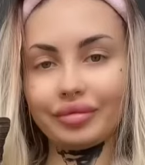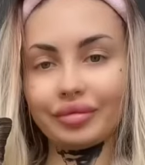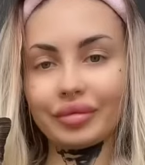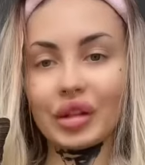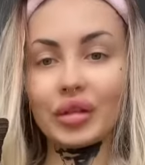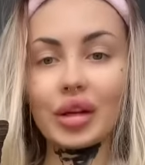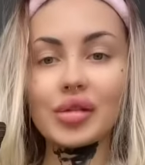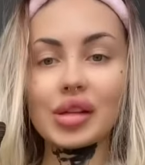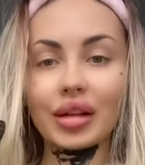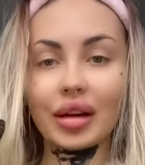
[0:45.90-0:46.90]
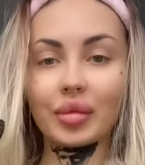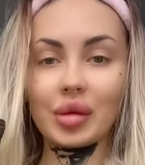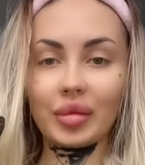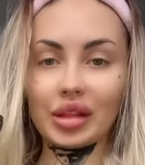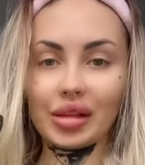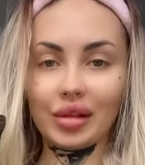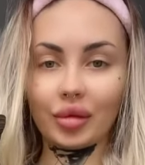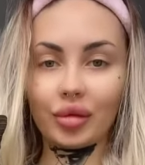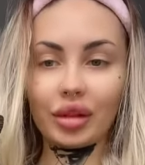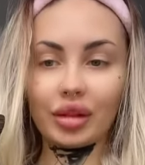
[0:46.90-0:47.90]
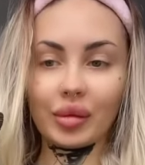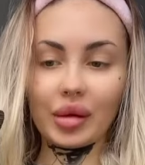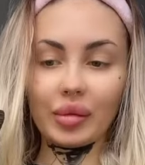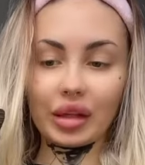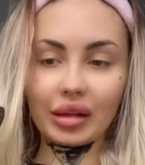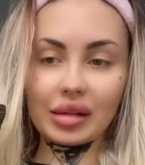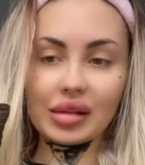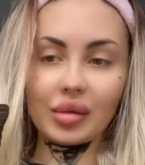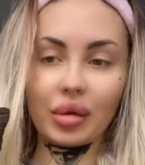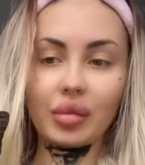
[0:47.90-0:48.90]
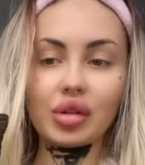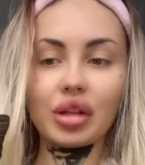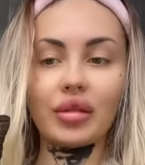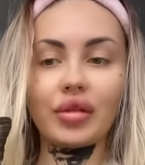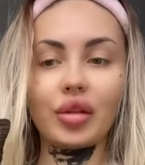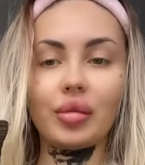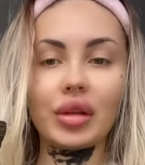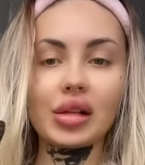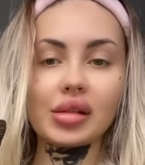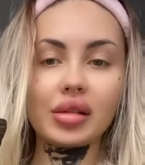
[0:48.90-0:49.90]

На второй день, как мне подарили куколок, мои прекрасные бабочки вылупились.